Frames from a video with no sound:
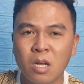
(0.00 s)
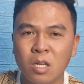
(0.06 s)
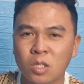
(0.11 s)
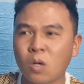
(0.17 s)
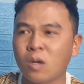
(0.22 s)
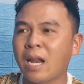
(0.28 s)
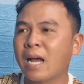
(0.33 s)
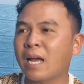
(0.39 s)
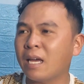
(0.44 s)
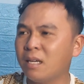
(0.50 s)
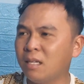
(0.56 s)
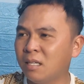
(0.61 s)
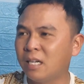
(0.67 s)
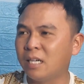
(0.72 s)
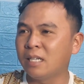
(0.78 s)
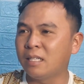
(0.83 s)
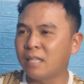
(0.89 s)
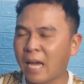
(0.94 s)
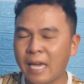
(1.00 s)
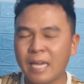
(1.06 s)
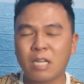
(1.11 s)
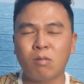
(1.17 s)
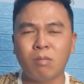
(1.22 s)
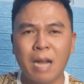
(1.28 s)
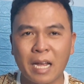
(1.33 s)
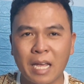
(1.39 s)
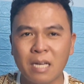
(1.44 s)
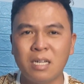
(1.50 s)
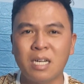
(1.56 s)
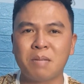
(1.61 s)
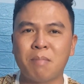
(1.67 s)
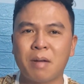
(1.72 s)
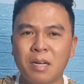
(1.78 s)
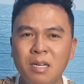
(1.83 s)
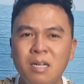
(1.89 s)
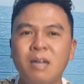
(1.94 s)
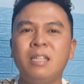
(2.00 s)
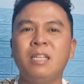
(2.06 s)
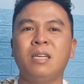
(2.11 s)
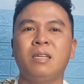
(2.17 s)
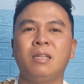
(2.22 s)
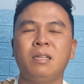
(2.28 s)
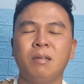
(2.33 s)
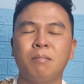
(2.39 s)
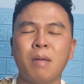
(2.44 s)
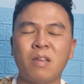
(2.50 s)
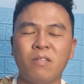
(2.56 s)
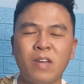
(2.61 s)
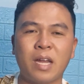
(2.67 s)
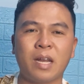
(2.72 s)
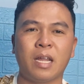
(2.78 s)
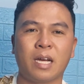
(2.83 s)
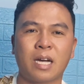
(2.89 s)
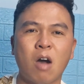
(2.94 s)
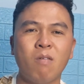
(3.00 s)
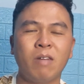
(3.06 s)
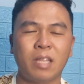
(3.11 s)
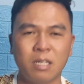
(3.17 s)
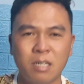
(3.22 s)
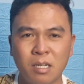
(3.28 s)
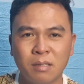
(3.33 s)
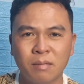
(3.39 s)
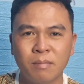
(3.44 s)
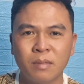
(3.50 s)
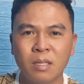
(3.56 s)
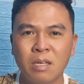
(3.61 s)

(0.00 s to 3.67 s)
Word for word: rồi là cái người này cũng là cái người mà đưa đi bệnh viện để khâu vết thương